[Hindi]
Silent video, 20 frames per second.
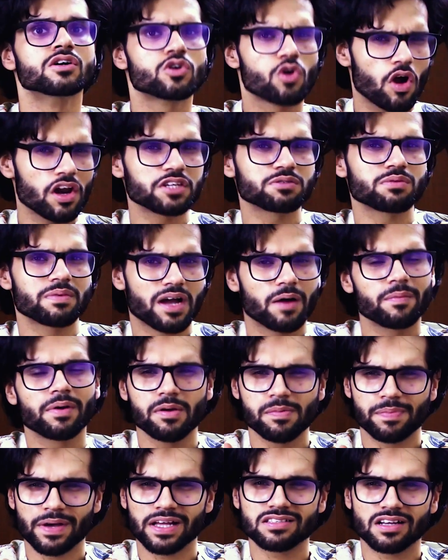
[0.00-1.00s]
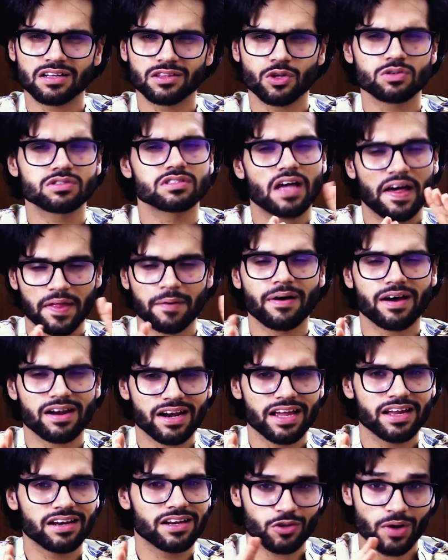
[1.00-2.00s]
कॉलेज में भी कभी कभी पहन सकते हो ज्यादा बार
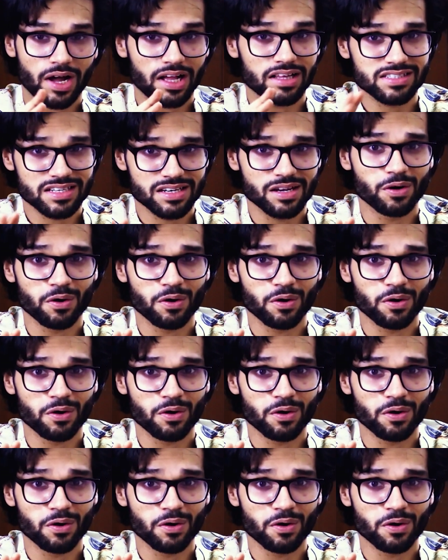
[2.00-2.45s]
नहीं तो आलसी